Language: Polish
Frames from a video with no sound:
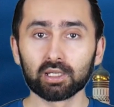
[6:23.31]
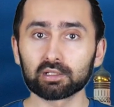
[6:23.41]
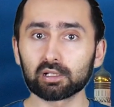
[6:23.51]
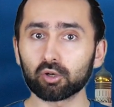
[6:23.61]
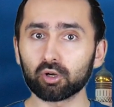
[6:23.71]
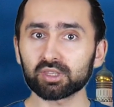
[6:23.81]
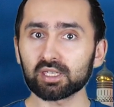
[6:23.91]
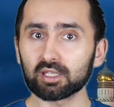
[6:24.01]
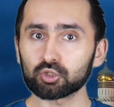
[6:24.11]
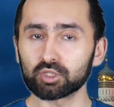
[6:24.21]
tylko one
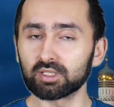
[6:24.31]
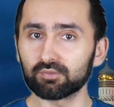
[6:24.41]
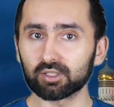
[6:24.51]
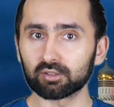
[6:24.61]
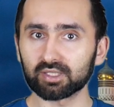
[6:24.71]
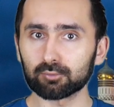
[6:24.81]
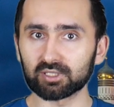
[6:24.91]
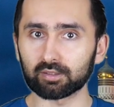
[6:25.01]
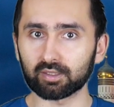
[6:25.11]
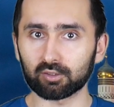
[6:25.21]
jeszcze nie wyglądały
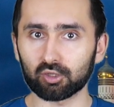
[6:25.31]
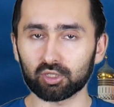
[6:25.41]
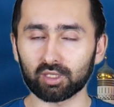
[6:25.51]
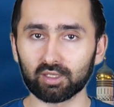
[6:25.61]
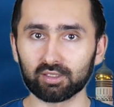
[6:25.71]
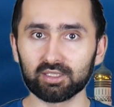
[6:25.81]
tak jak dzisiaj.